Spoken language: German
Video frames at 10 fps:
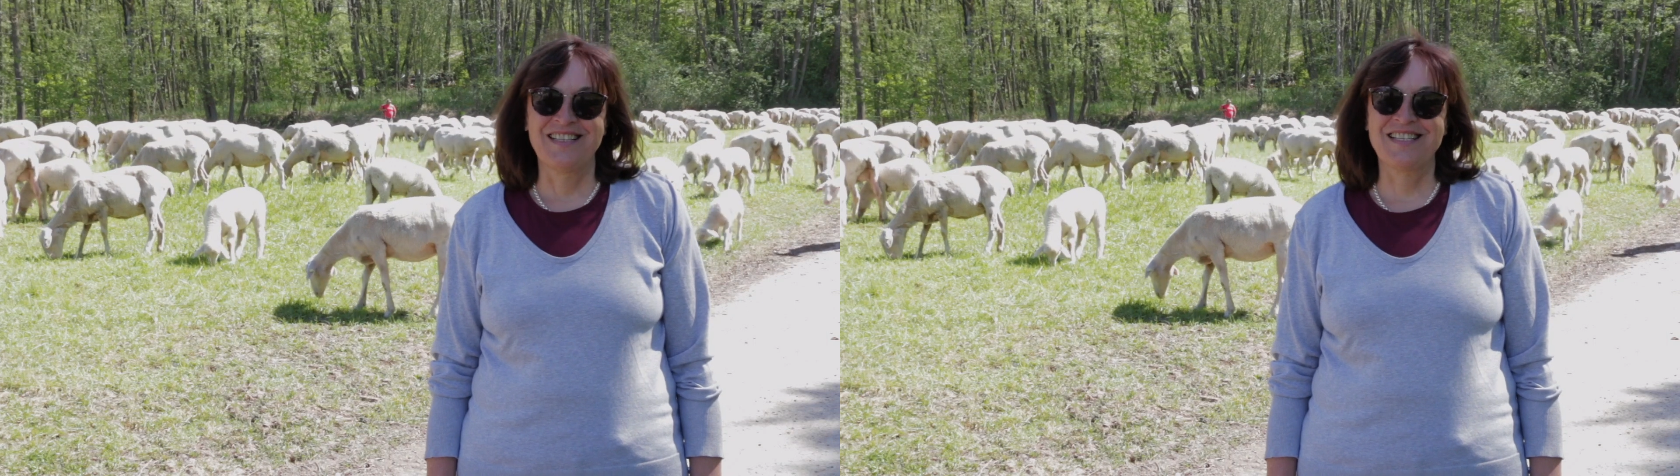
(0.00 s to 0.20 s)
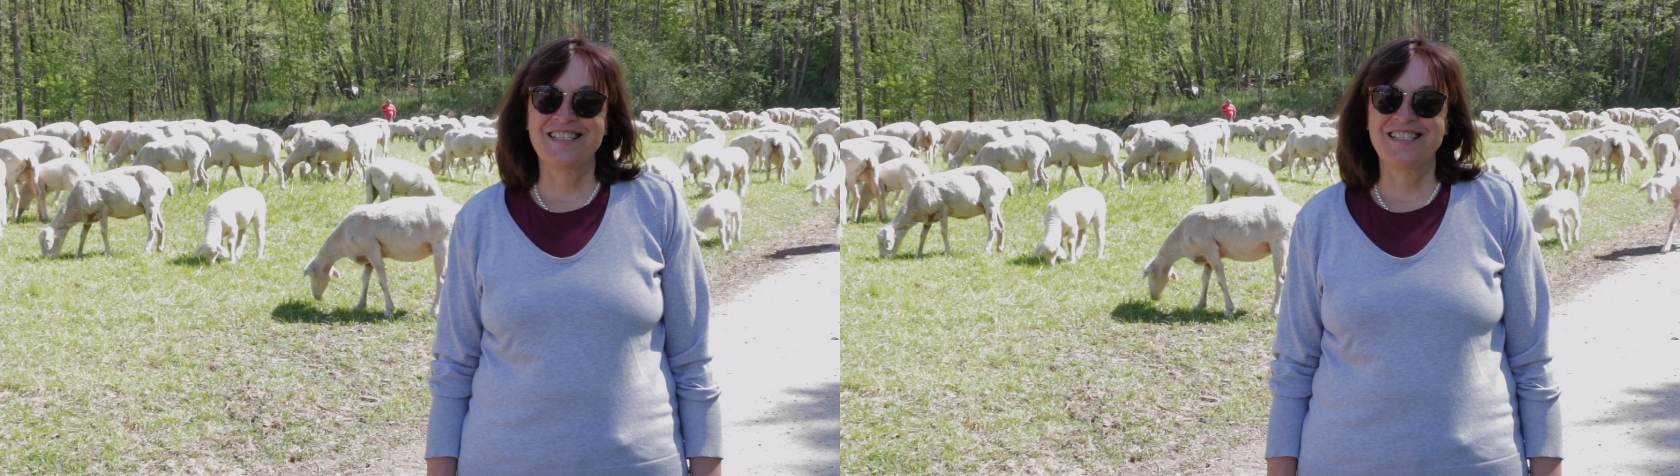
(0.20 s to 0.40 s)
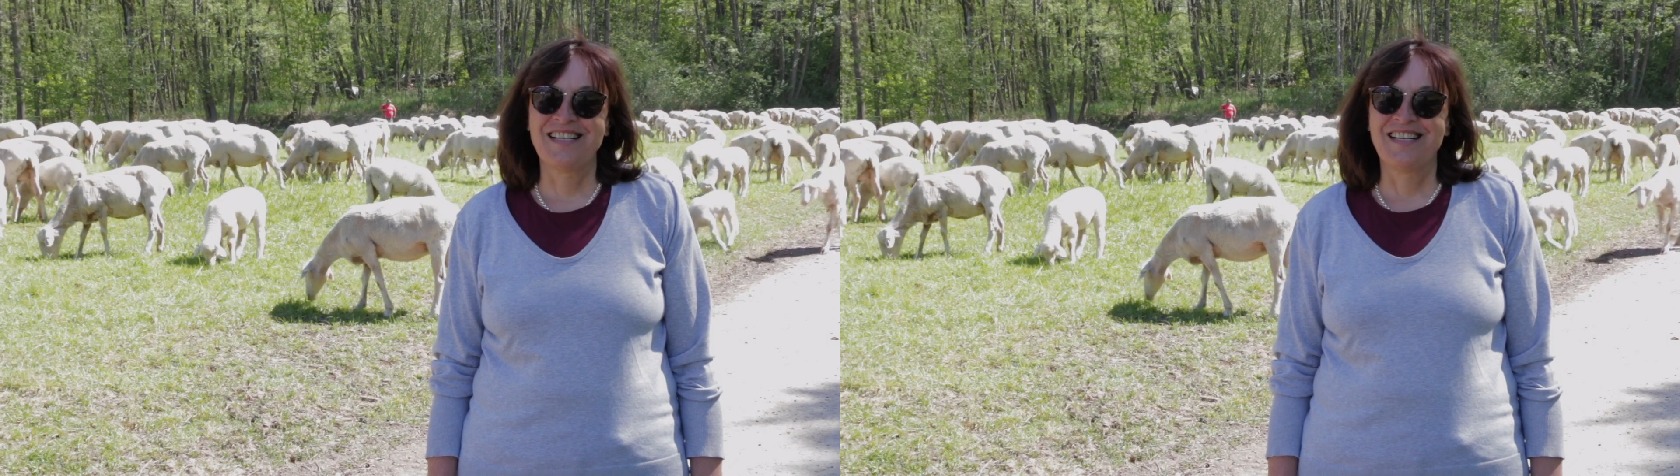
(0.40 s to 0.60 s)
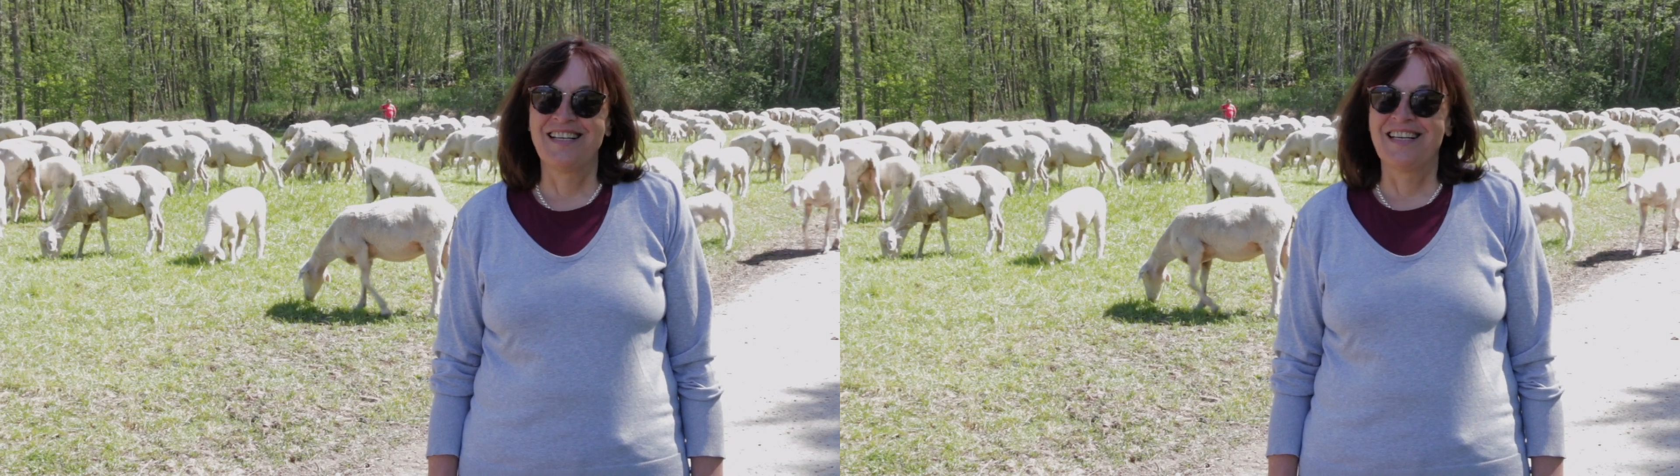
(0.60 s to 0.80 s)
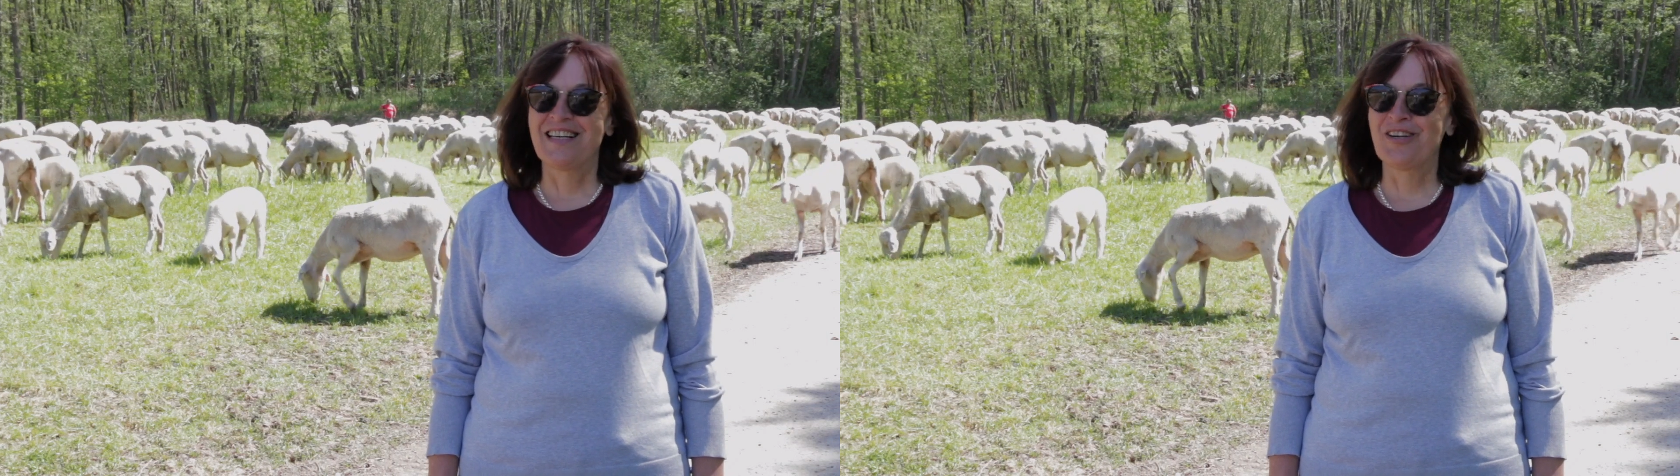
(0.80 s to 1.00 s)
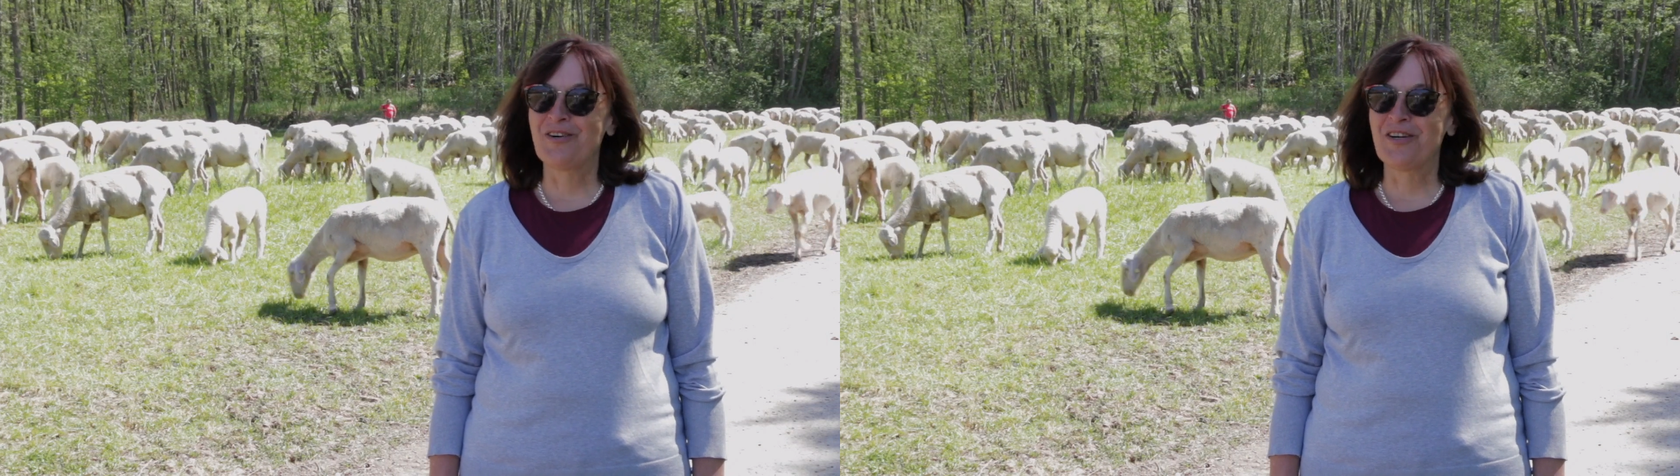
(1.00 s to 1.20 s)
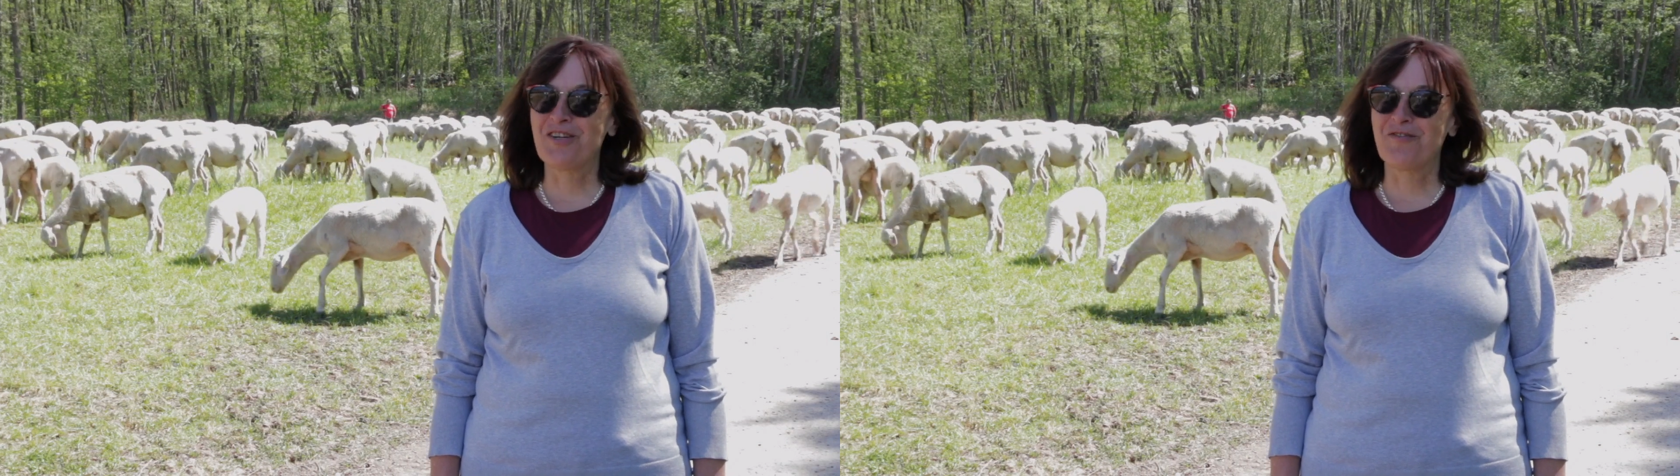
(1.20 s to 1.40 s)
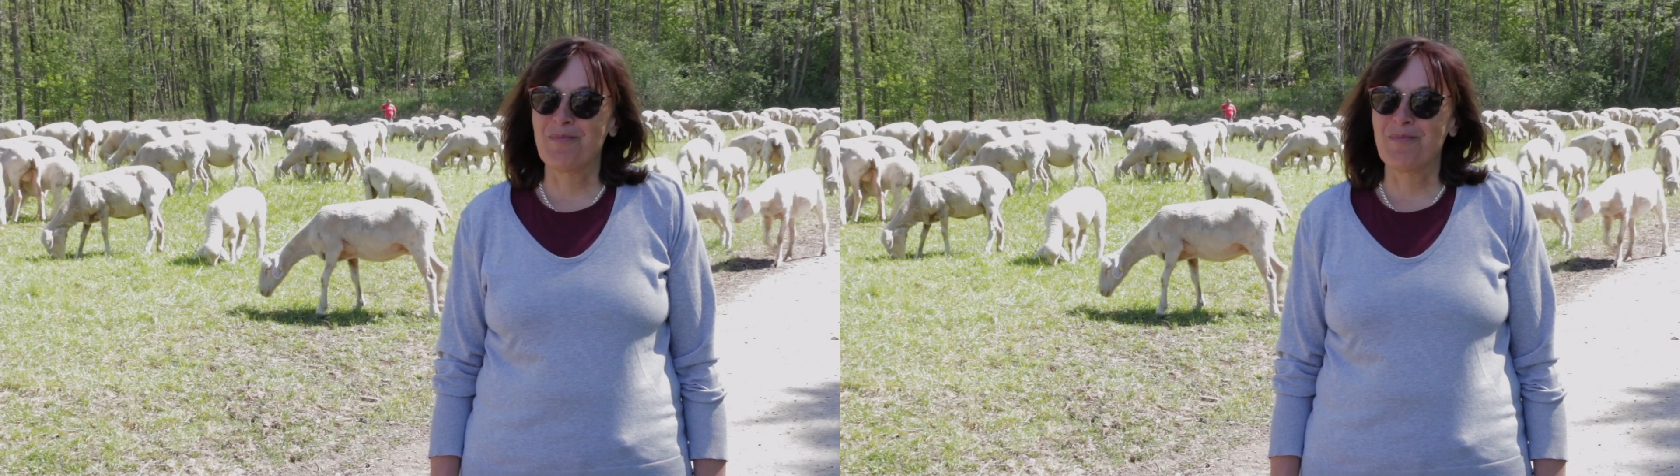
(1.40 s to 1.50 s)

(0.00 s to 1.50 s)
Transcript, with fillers: dieses Geräusch